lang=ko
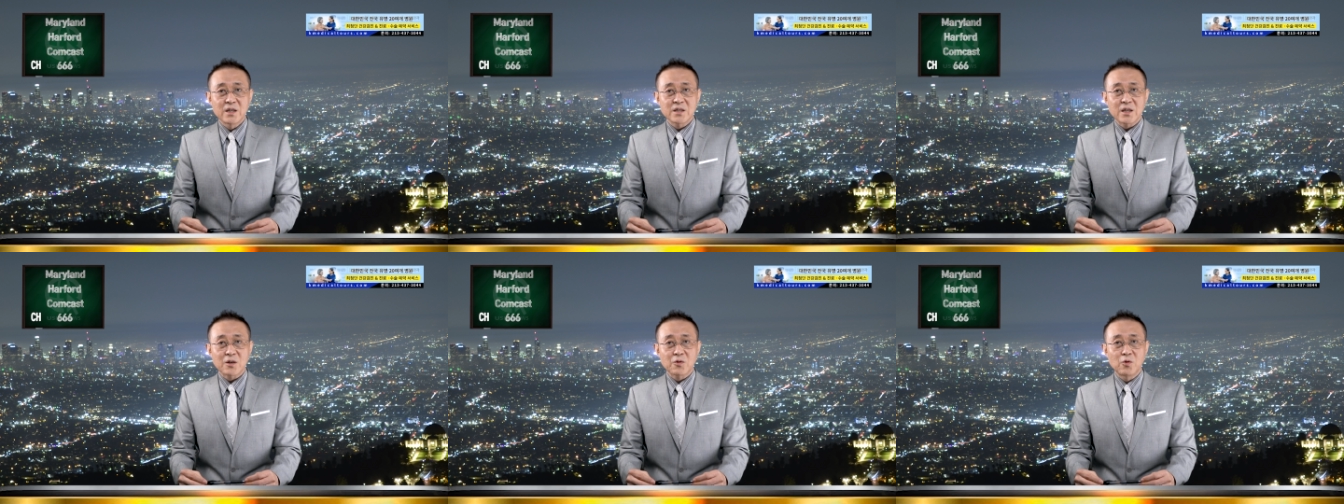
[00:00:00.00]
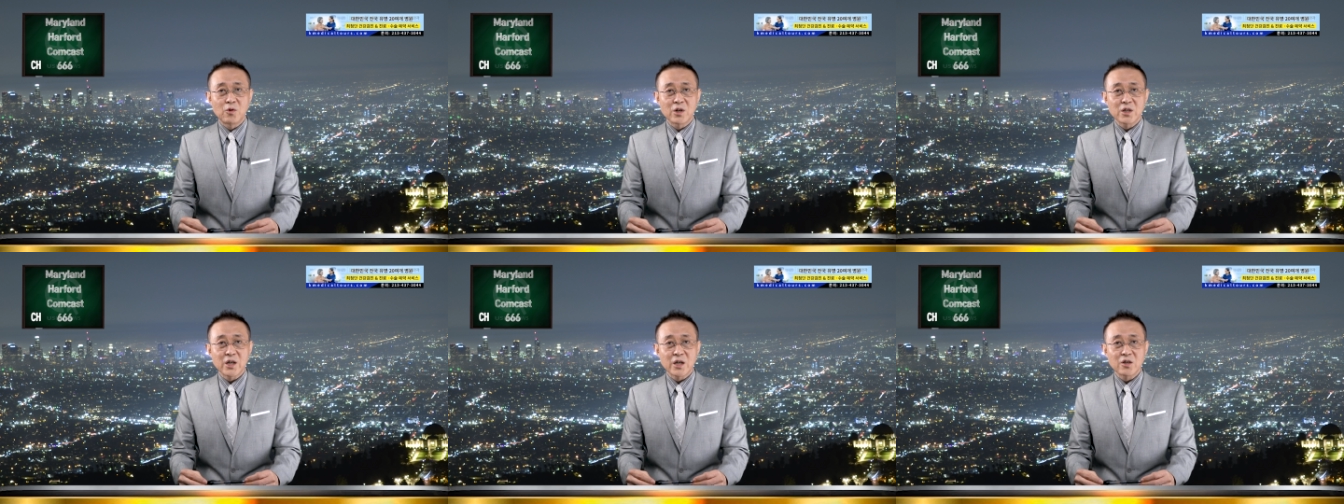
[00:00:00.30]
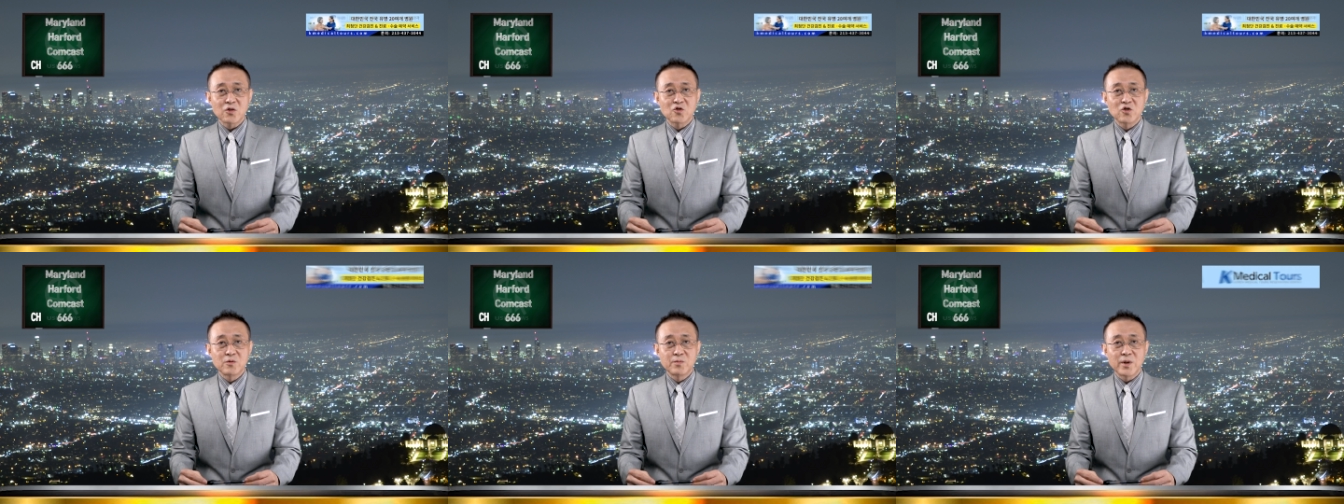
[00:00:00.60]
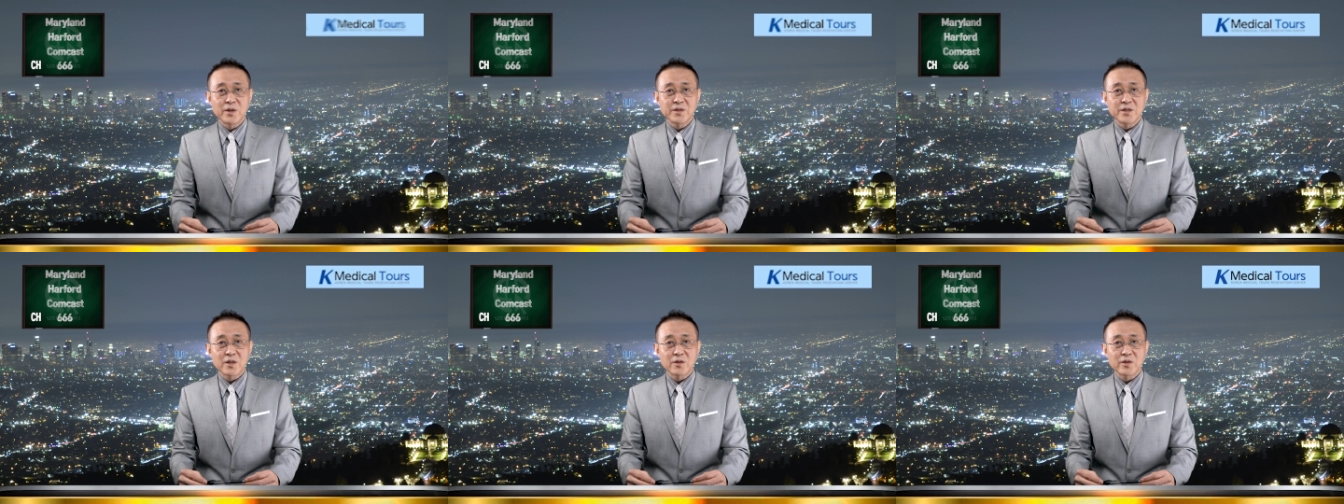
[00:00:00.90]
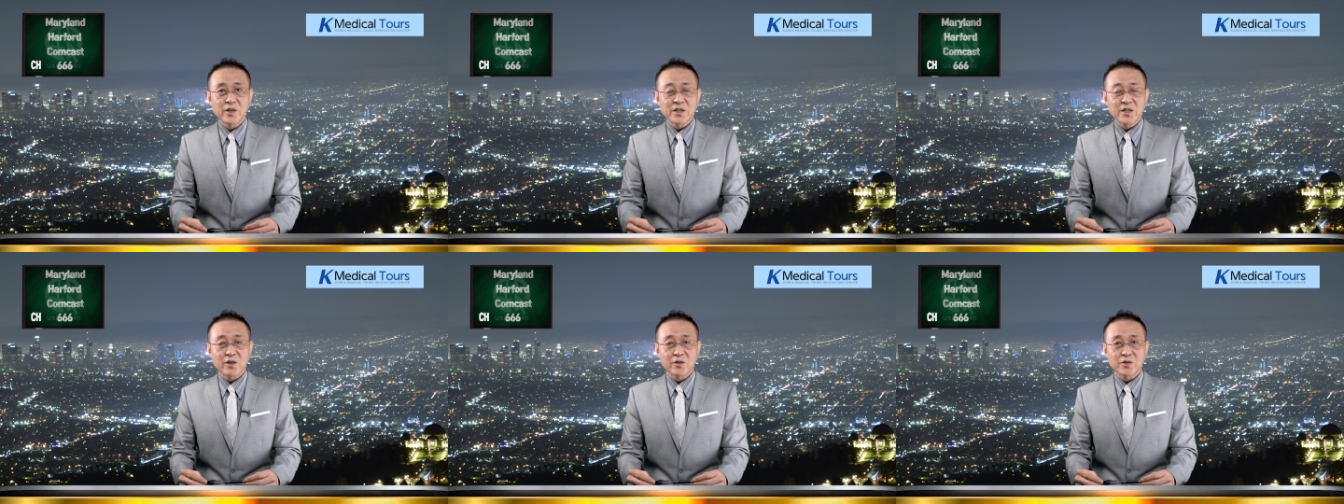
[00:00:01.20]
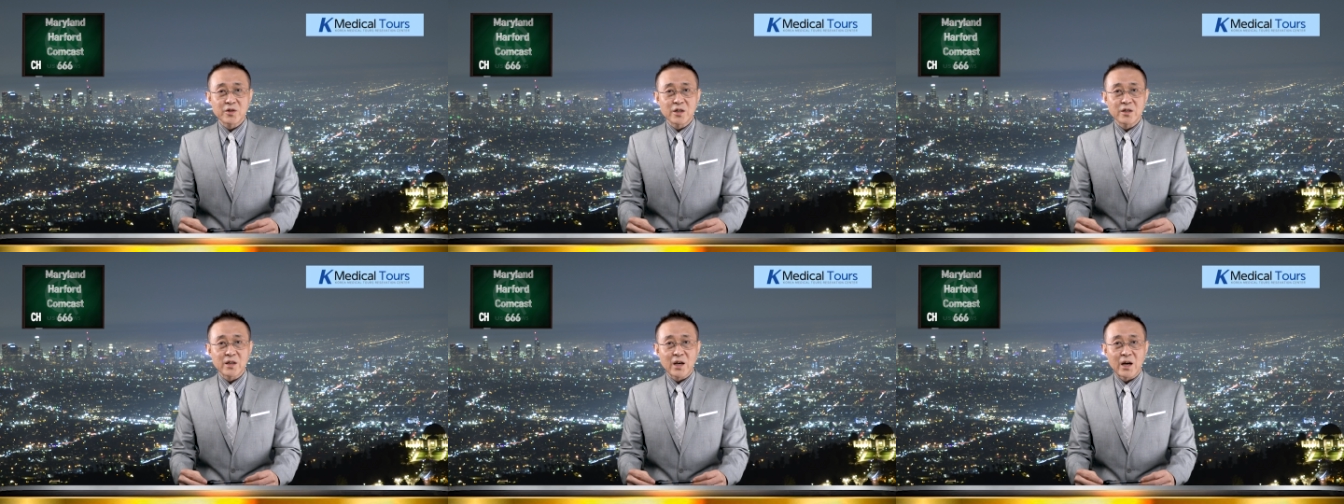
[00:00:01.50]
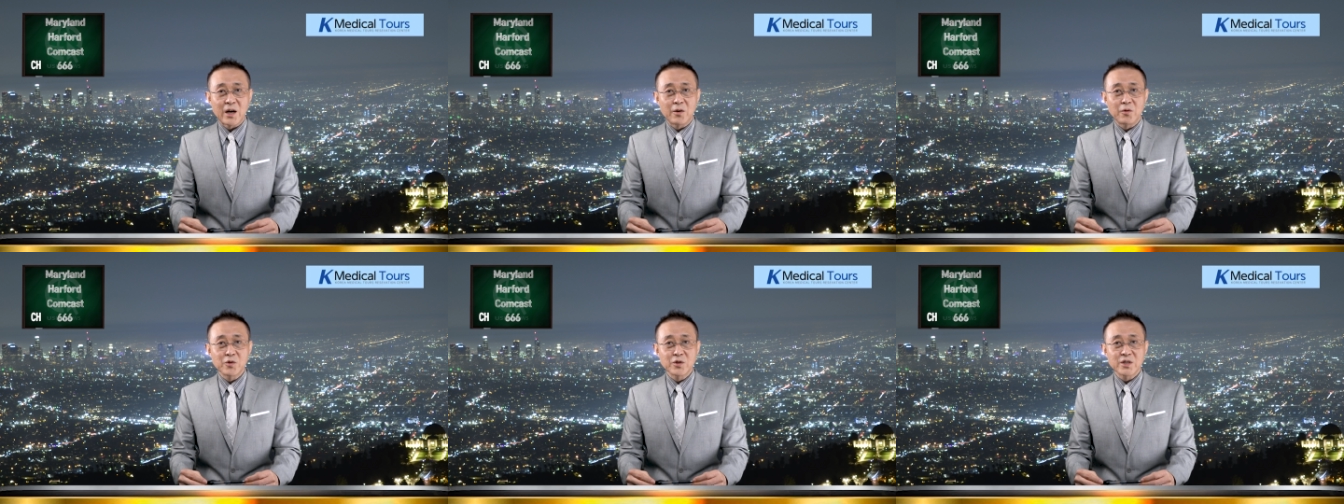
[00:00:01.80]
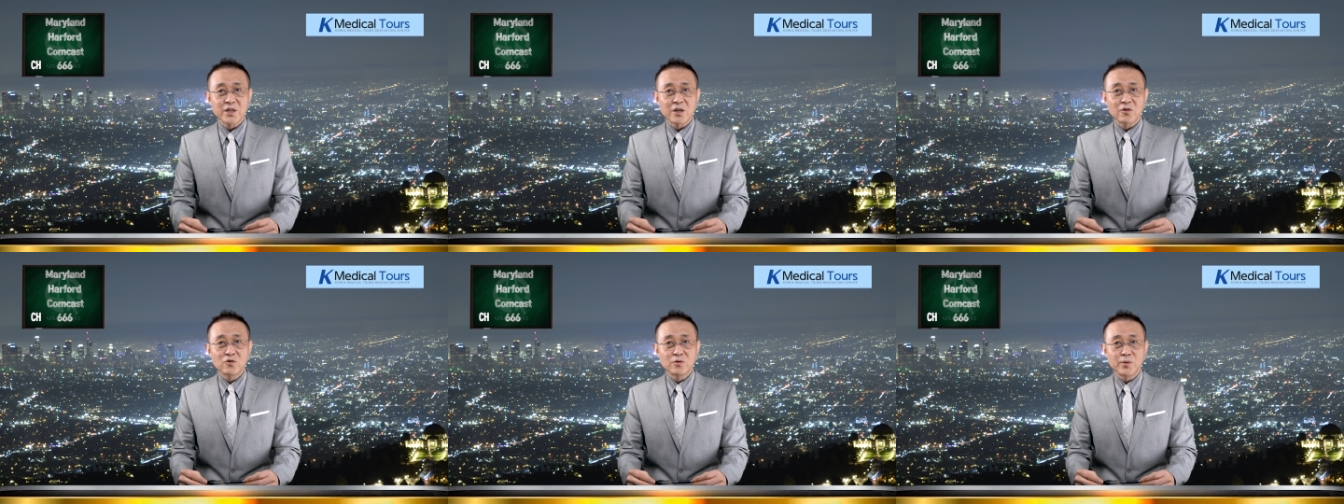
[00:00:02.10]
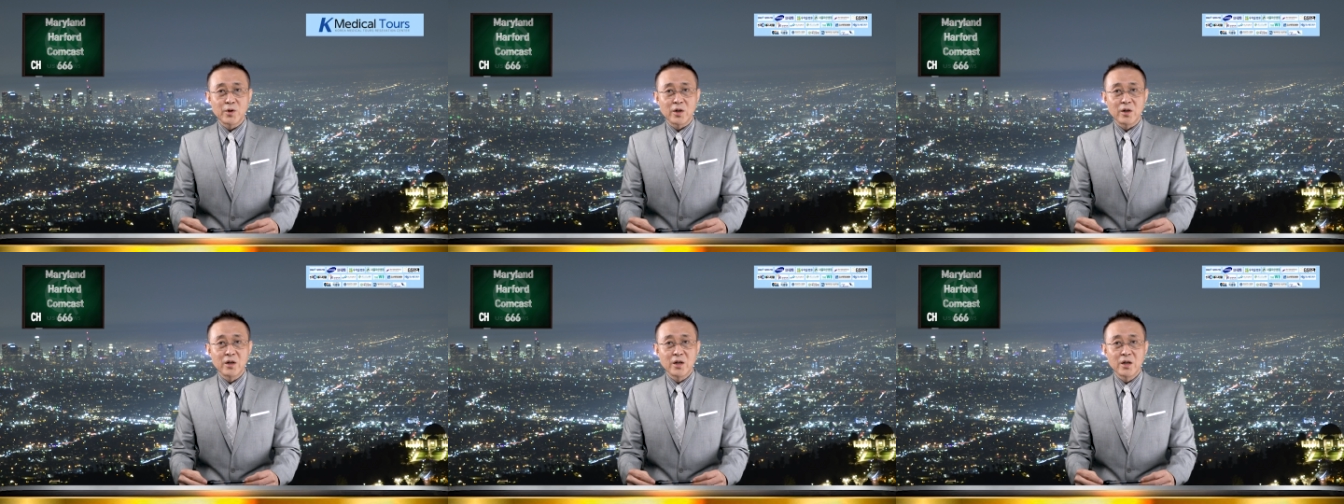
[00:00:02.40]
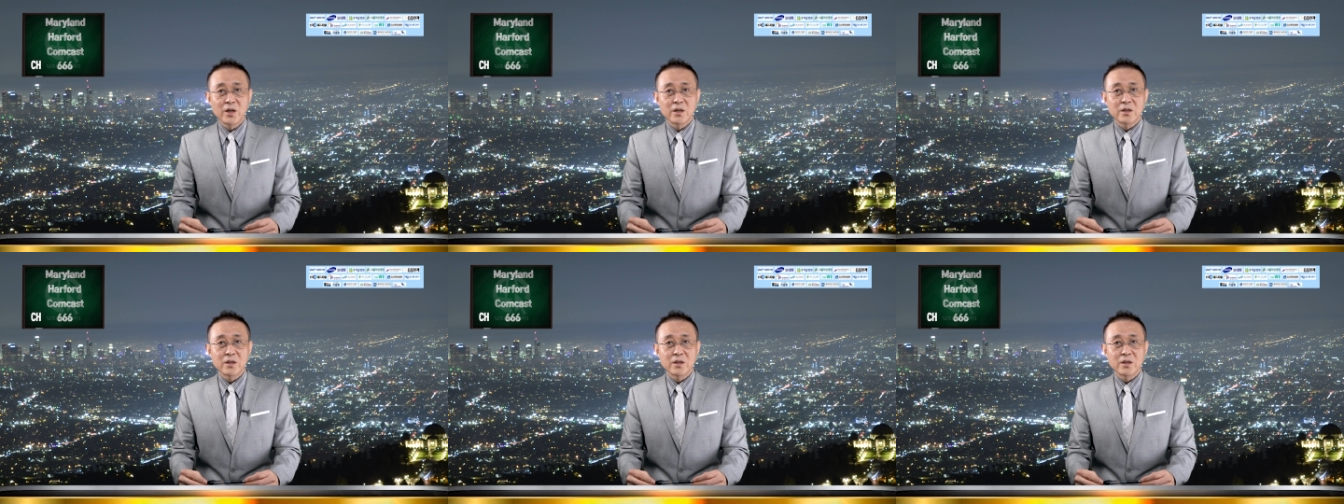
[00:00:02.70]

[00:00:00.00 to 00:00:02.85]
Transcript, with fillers: 자, 공화당이 두 번째로 내세웠던 하원 의장 후보